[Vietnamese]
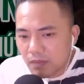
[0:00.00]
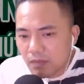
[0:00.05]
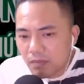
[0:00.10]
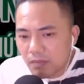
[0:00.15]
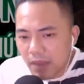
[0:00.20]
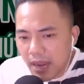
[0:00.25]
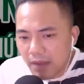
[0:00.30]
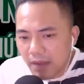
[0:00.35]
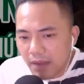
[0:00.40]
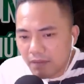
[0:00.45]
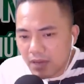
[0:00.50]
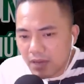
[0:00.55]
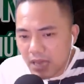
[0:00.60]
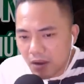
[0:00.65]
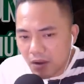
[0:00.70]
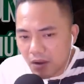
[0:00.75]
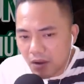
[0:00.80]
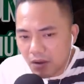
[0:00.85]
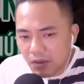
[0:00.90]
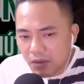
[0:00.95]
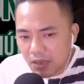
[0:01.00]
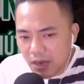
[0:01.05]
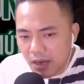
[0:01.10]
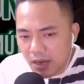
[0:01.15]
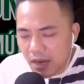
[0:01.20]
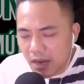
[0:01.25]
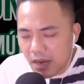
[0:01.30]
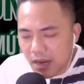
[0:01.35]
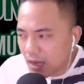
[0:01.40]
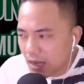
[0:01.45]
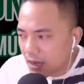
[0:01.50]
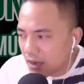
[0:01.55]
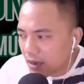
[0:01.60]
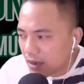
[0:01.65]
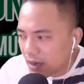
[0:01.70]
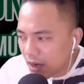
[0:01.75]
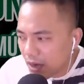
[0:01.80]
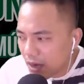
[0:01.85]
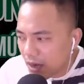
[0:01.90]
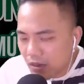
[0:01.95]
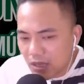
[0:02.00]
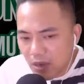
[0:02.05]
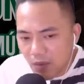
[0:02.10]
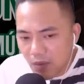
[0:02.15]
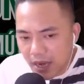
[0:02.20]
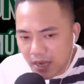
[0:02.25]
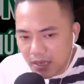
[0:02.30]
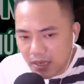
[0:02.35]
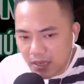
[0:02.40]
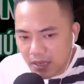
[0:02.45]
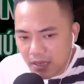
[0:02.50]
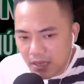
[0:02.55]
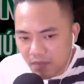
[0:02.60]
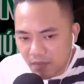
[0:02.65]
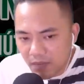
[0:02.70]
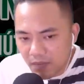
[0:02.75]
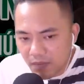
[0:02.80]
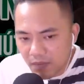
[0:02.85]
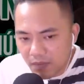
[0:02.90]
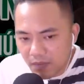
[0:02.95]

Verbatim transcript: Mẹ với nhà con cứ ở đây, để con ra ngoài kia xem.